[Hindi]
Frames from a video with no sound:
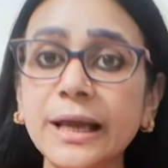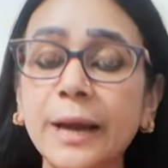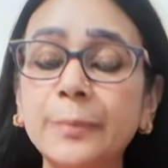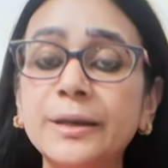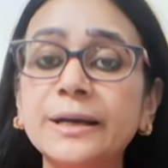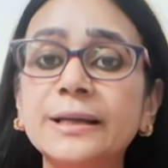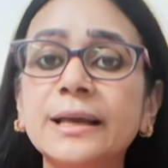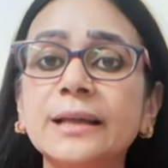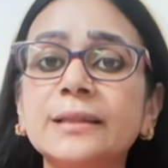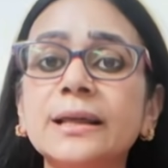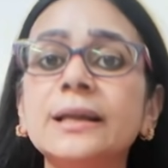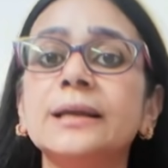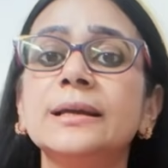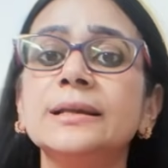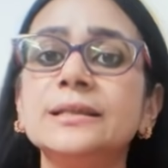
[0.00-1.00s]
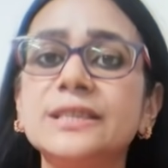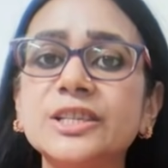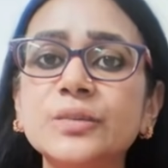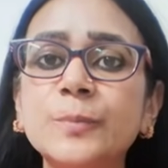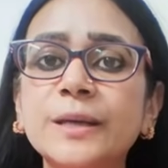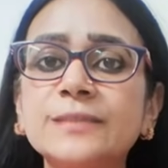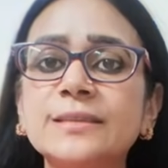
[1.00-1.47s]
कैबिनेट के अंदर
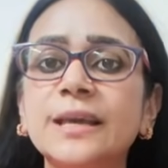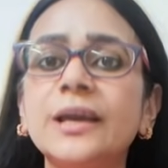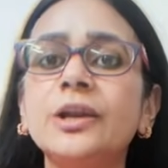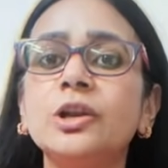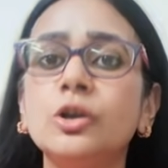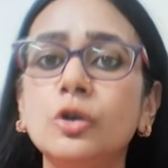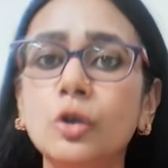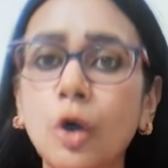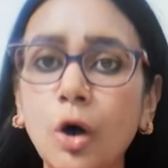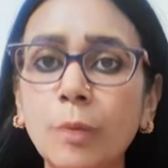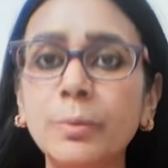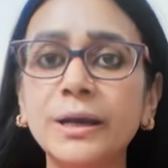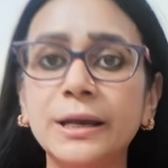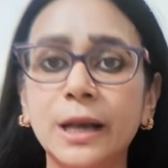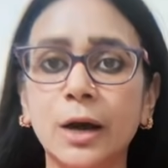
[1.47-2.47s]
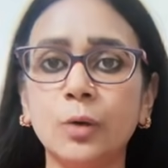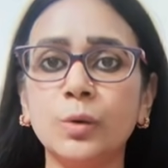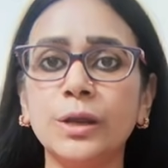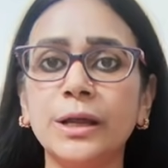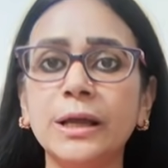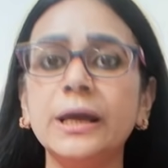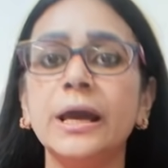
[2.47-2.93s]
जिसमें से 9 महिलाओं
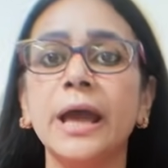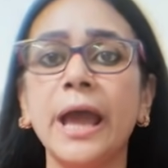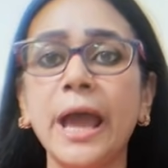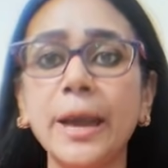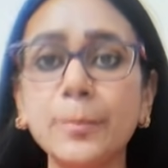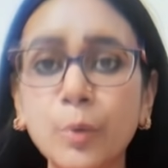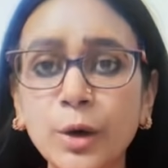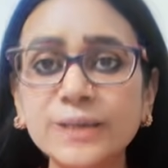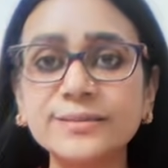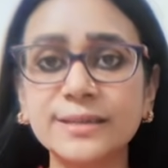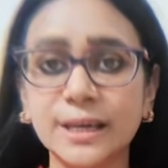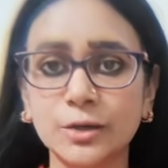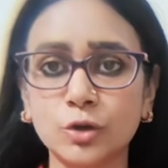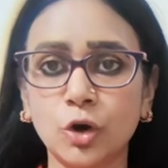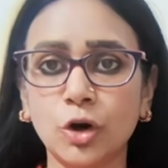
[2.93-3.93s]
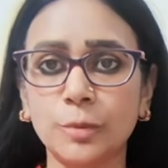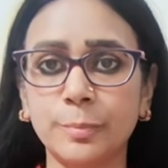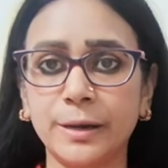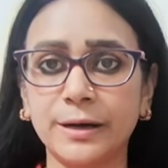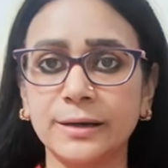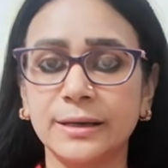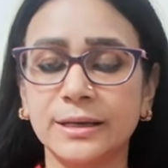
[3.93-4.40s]
ने एमओएस के तौर
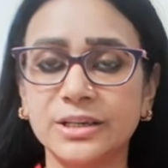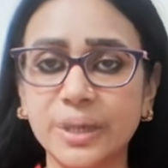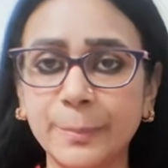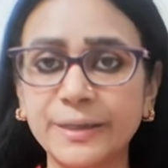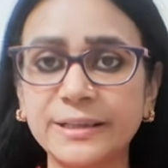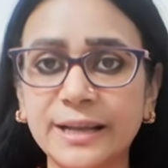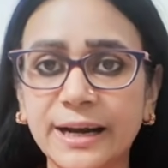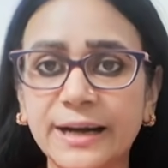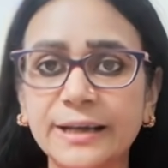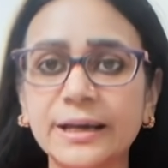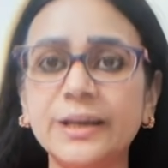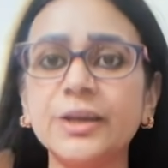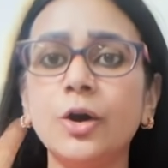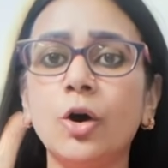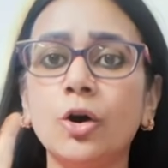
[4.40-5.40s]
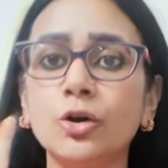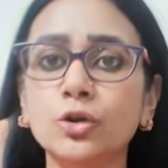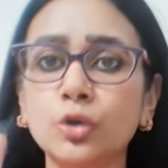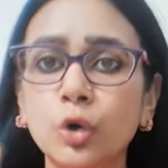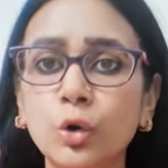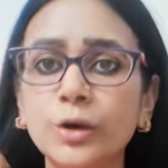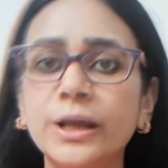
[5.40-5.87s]
पर शपथ ग्रहण करी और
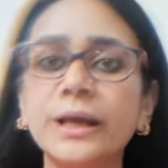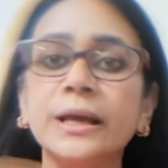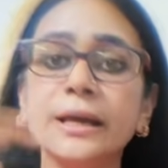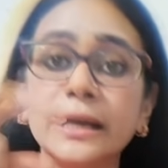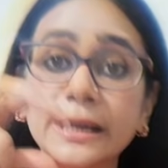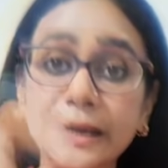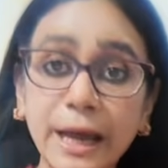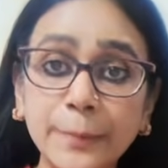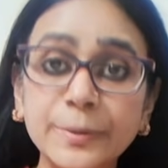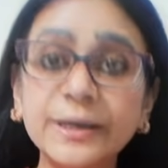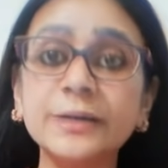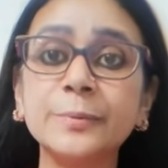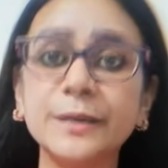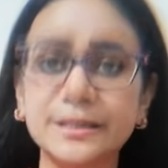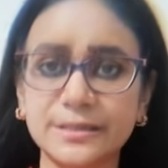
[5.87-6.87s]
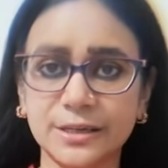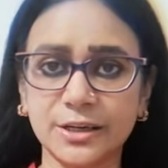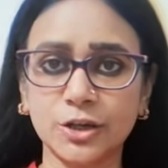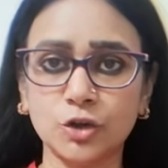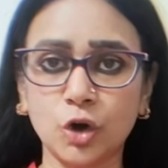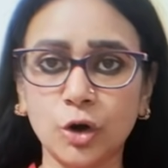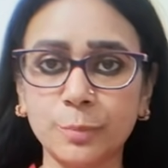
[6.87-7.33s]
दो ने कैबिनेट मिनिस्टर
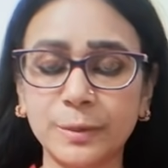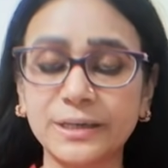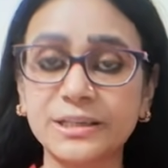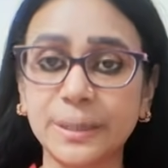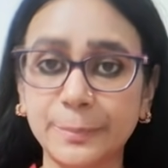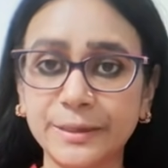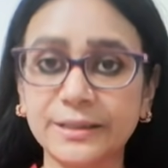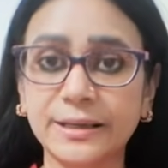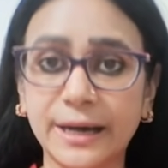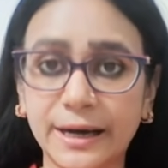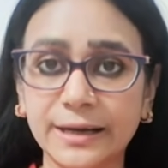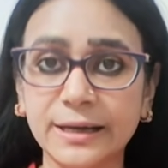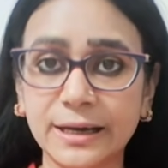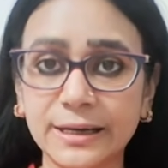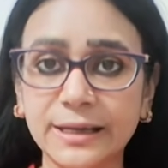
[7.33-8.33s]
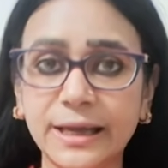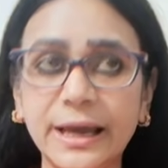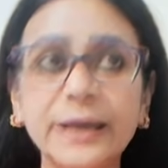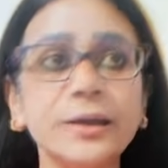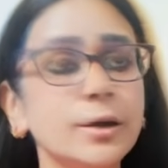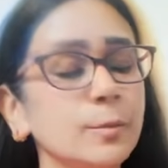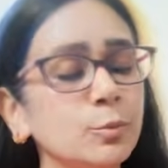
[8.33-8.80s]
के तौर पर शपथ ग्रहण करी
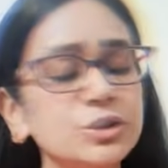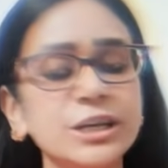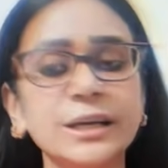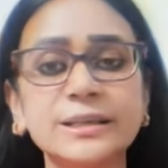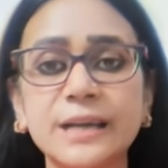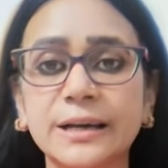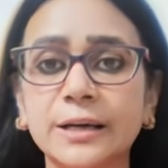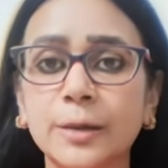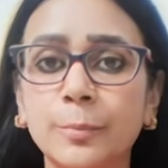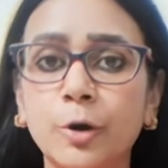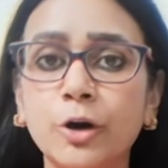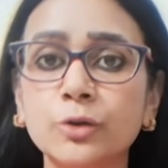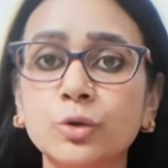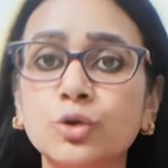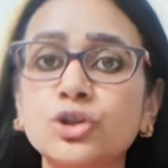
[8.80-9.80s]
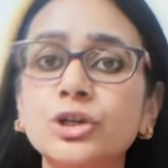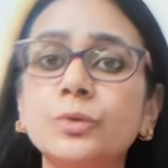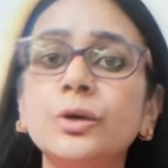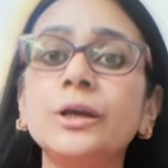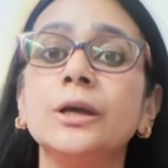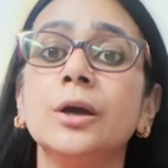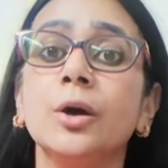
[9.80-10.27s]
है मुझे ये जानकर बहुत खुशी
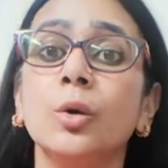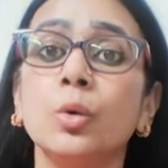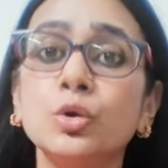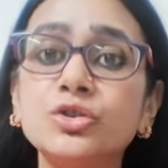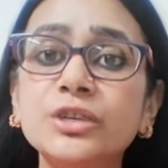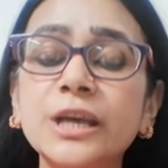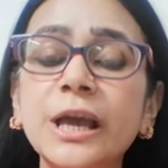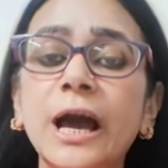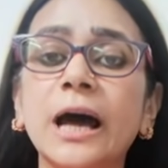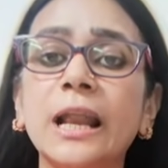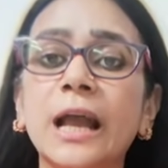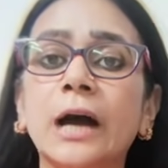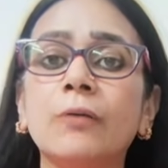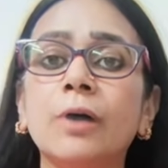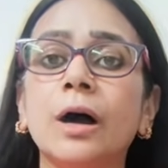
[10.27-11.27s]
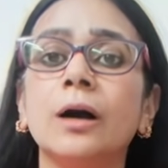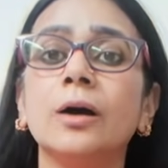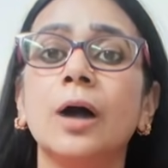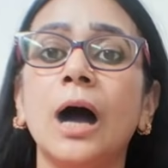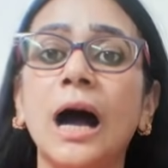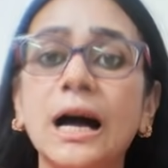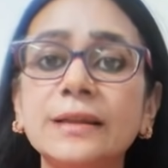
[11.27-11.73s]
हुई उसके अलावा
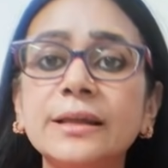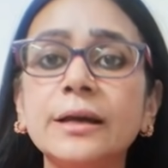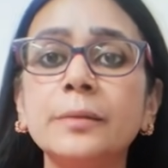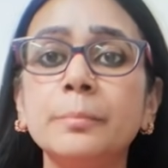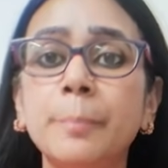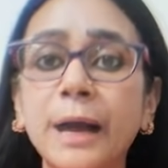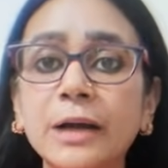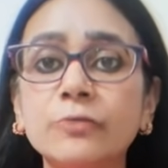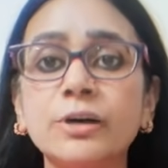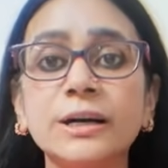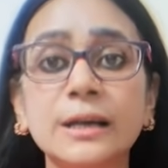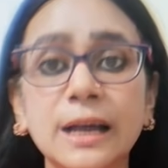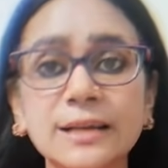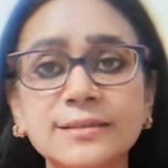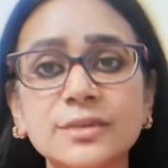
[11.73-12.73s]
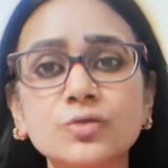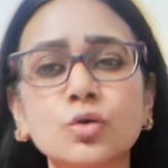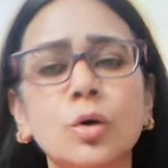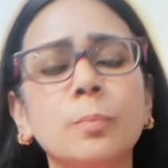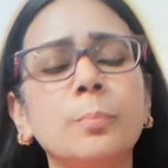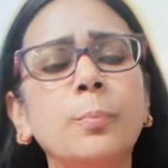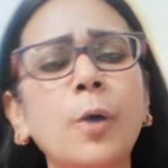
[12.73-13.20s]
अदर बैकवर्ड क्लासेस
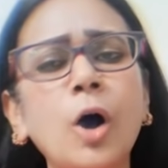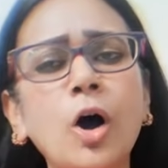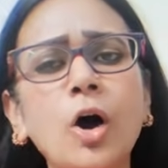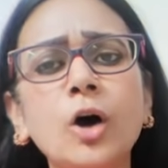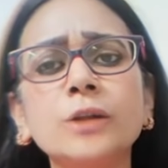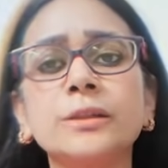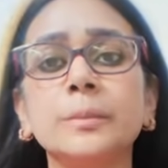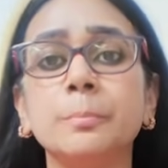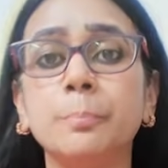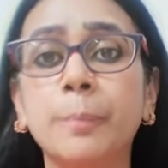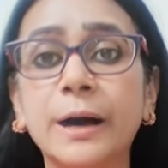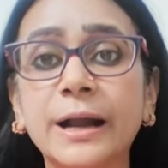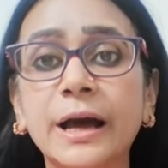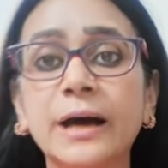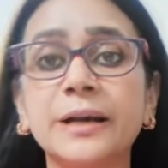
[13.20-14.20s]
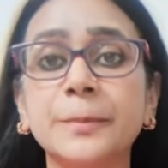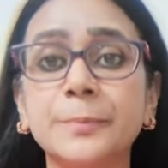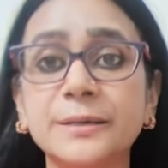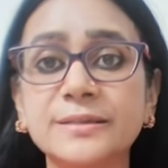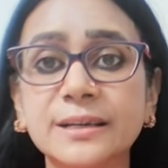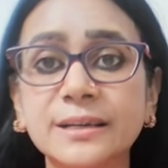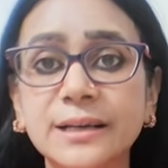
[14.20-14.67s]
को बहुत बड़ा
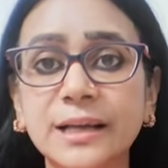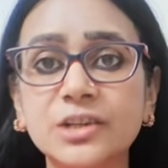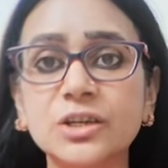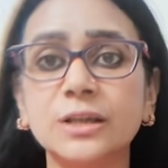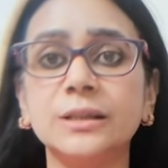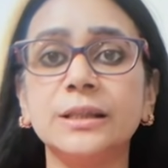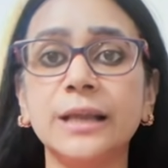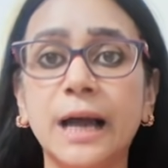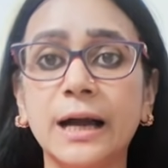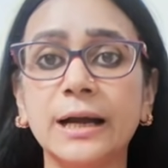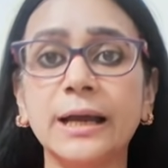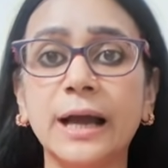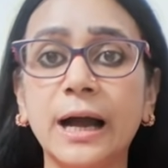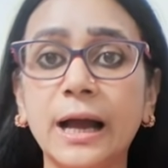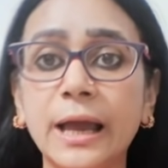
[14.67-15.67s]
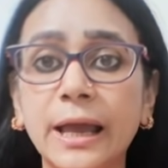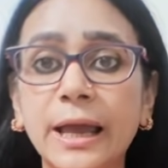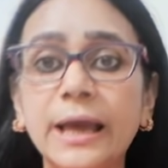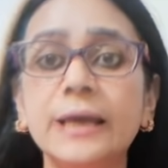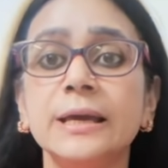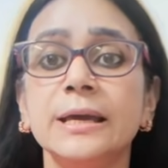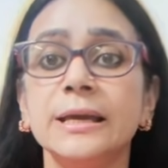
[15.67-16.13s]
रिप्रेजेंटेशन दिया गया
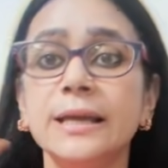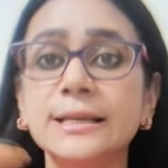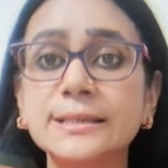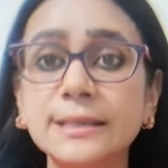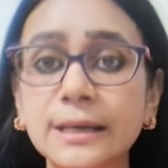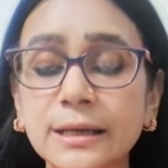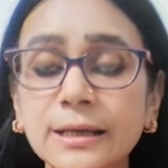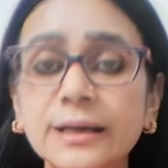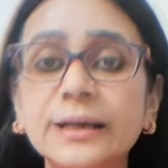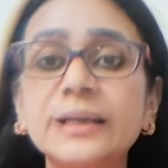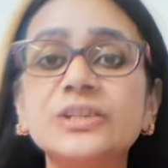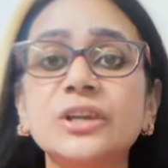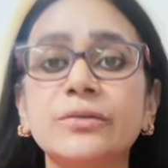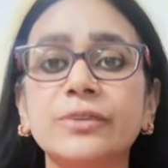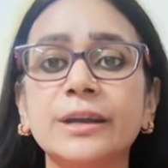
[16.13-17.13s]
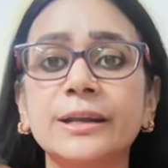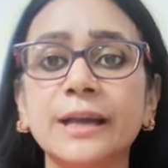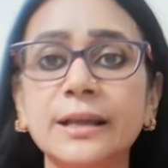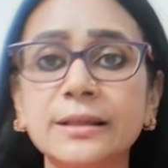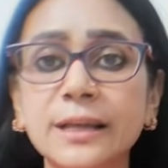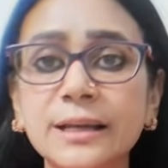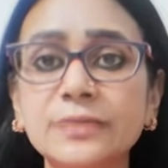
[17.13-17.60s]
है इस रीशफल के
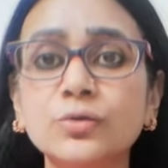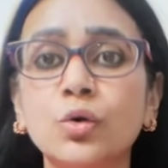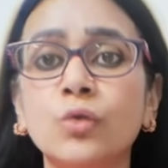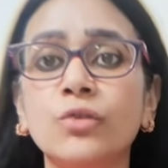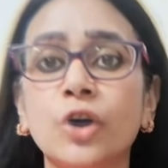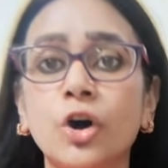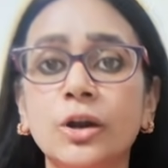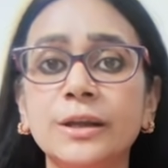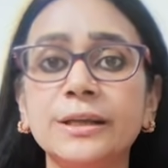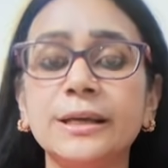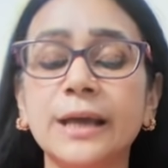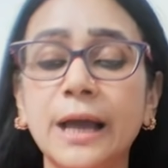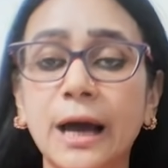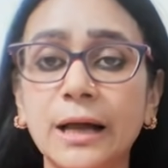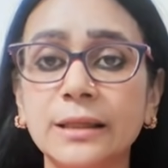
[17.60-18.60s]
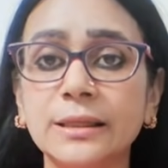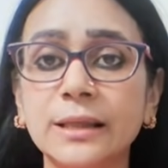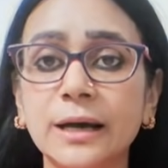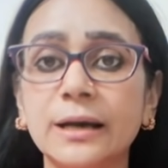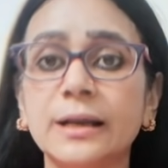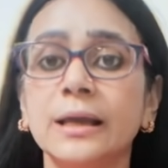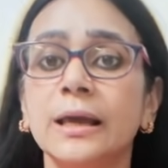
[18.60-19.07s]
अंदर इस ओवरहॉलिंग के
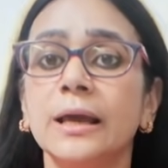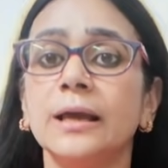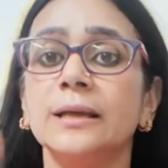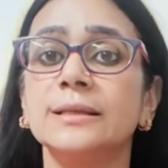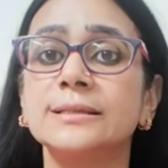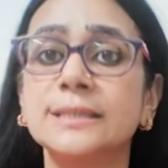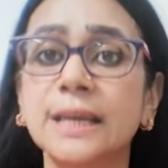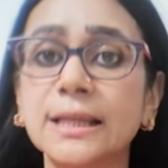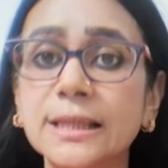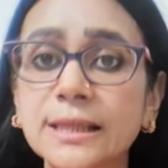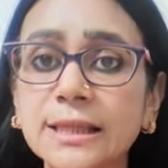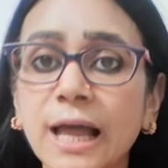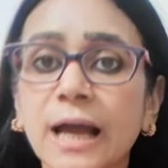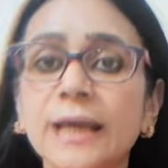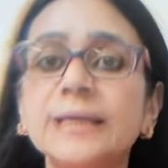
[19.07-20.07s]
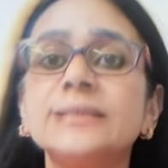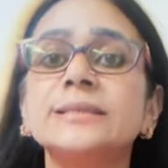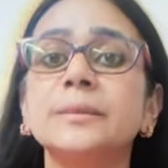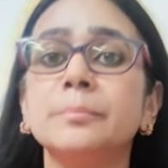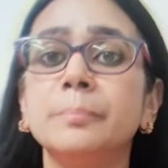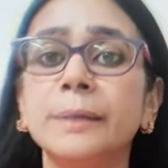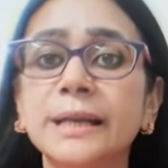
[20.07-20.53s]
अंदर सत्ताईस
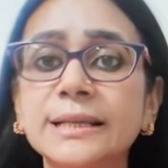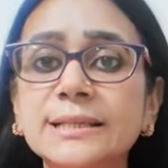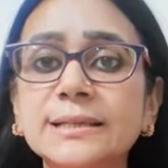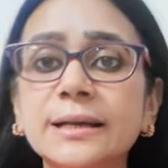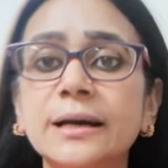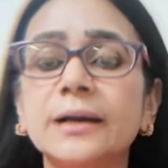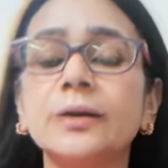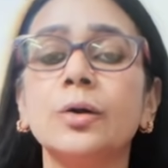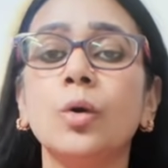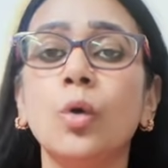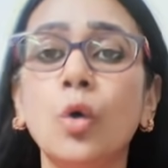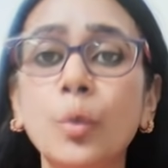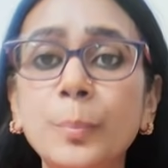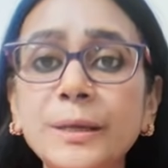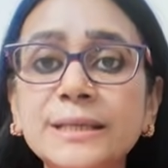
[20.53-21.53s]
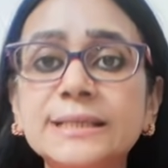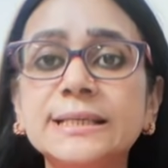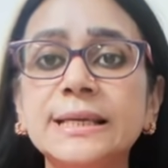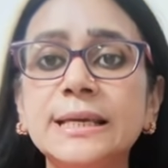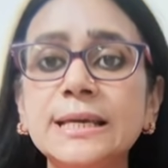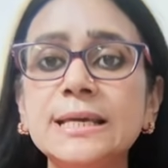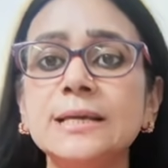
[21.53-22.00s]
मिनिस्टर
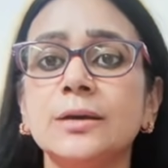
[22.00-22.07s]
ओबीसी